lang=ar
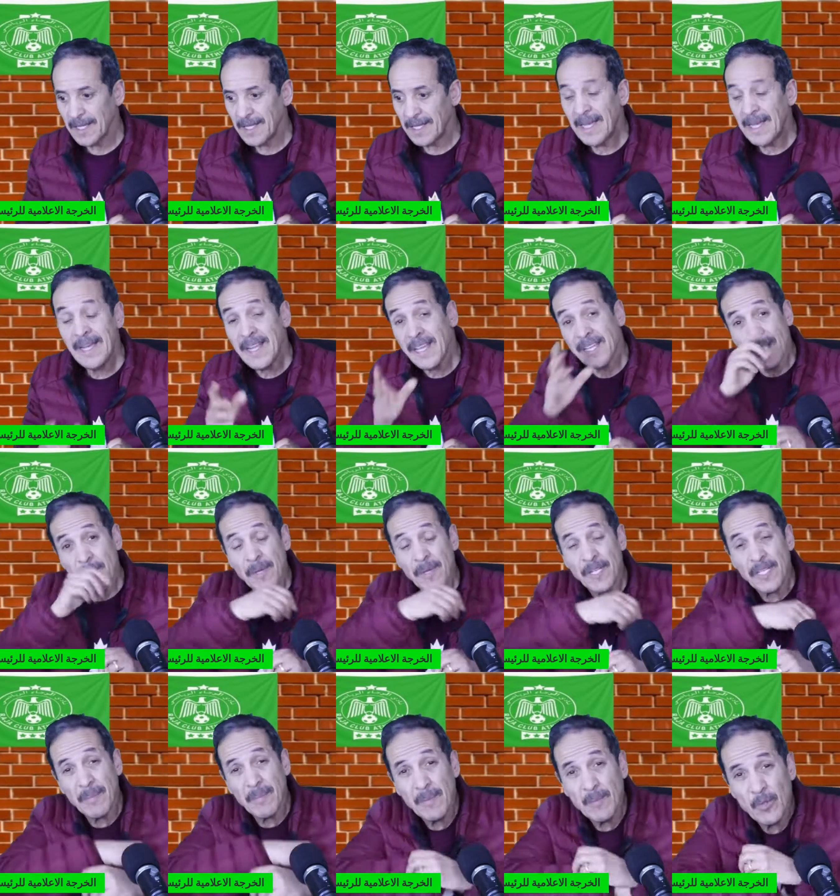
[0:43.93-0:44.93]
علاش
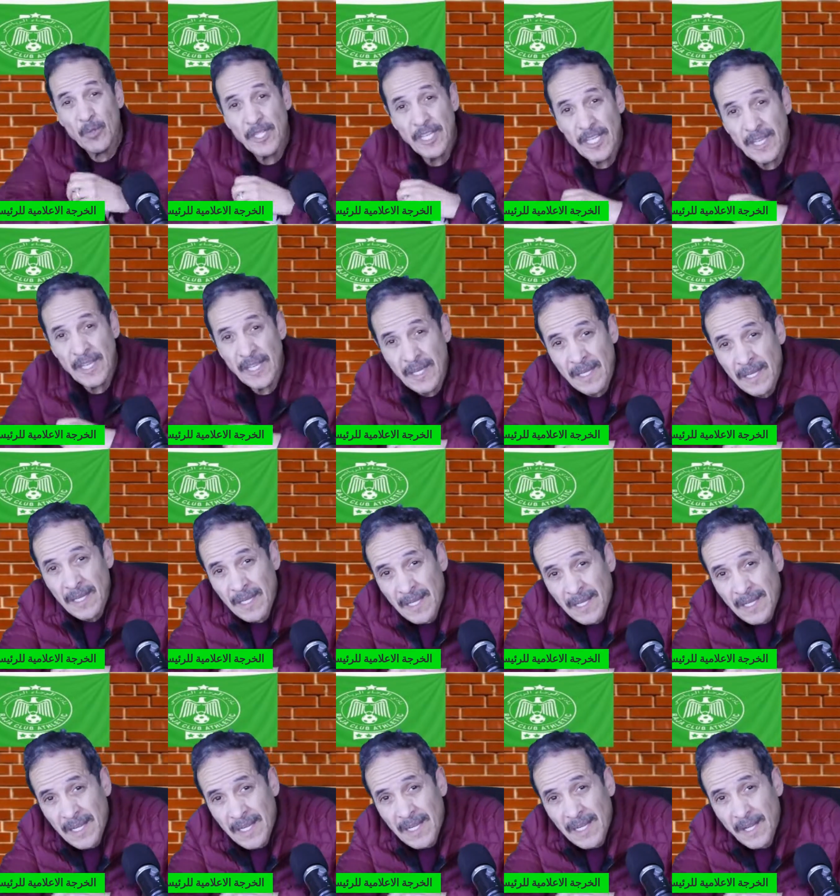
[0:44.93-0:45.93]
المكتب المديري
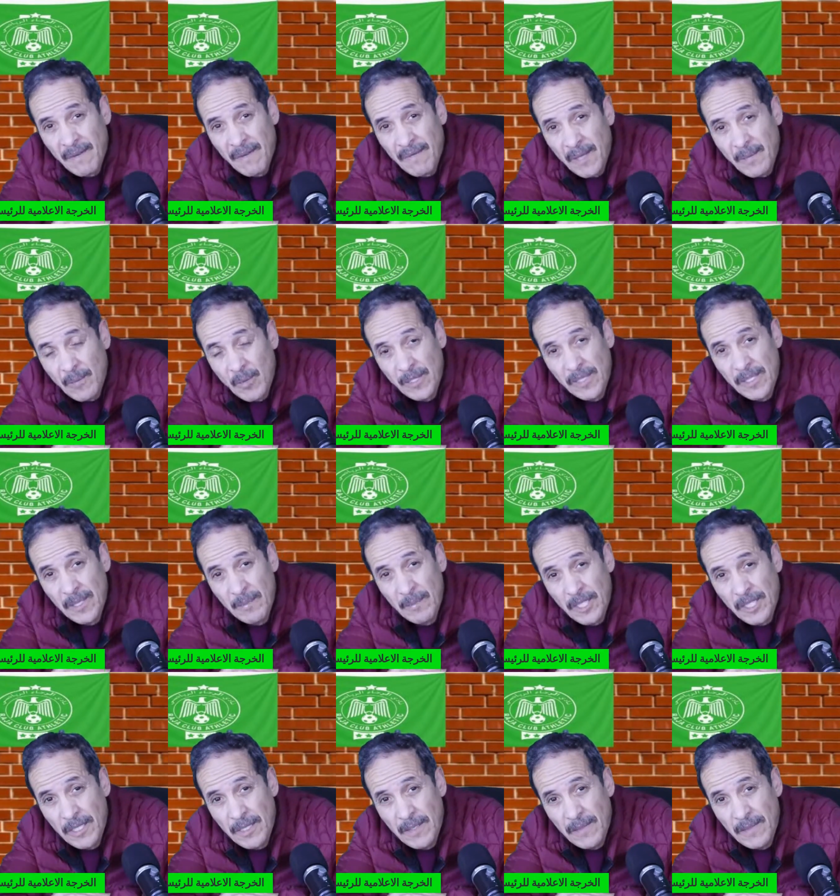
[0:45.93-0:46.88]
قال لك فيرموت يمشي